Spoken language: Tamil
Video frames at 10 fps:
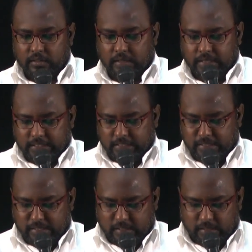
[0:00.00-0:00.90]

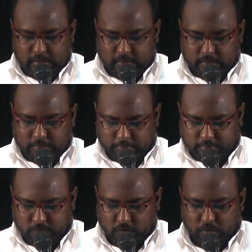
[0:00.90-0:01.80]
ரட்சண்ய சாஸ்திரம்
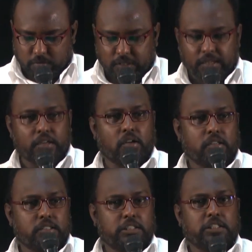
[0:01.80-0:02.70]

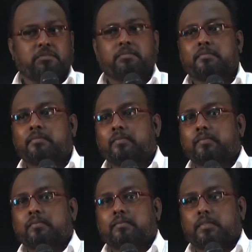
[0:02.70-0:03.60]
சொட்டீரியாலஜி
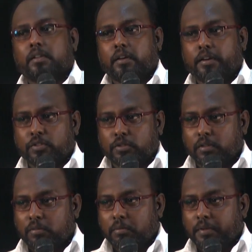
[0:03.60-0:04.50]
என்று
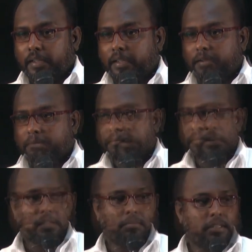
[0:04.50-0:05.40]
சொல்லக்கூடிய
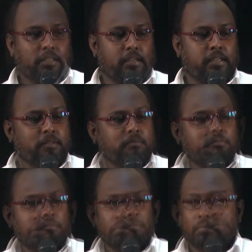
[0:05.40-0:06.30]
சப்ஜெக்டில்
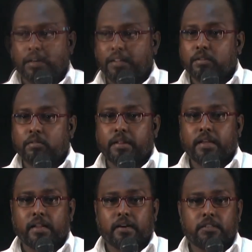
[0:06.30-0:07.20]

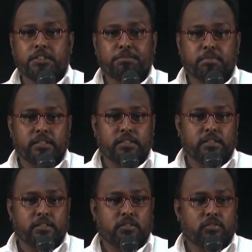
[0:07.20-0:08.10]
மனிதனுடைய ரட்சிப்பை
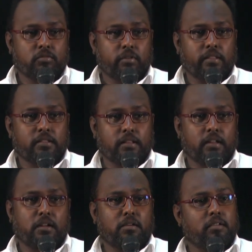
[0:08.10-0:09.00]

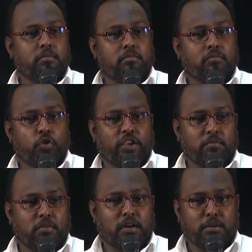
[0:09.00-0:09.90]
குறித்ததான
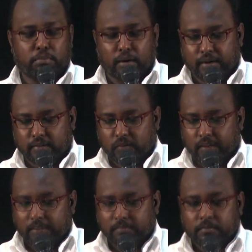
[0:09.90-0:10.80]
முக்கியமான
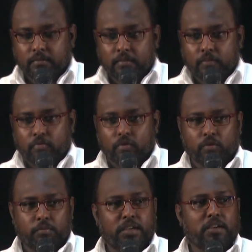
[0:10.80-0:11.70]
பாடத்தில்
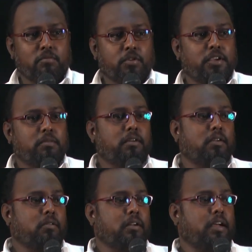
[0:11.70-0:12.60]
ஒரு மிக
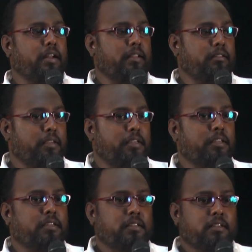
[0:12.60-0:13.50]
முக்கியமான ஒரு காரியத்தை
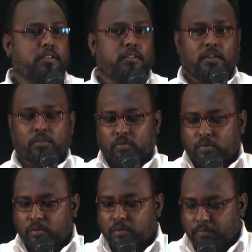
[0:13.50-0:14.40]
நான்
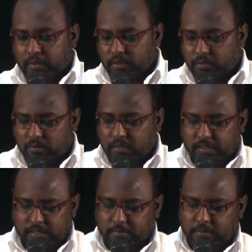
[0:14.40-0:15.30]
உங்களோடு கூட பகிர்ந்து
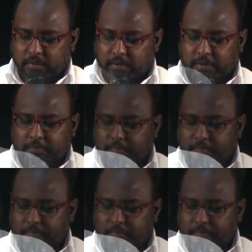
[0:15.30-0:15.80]
கொள்ள ஆசைப்படுகிறேன்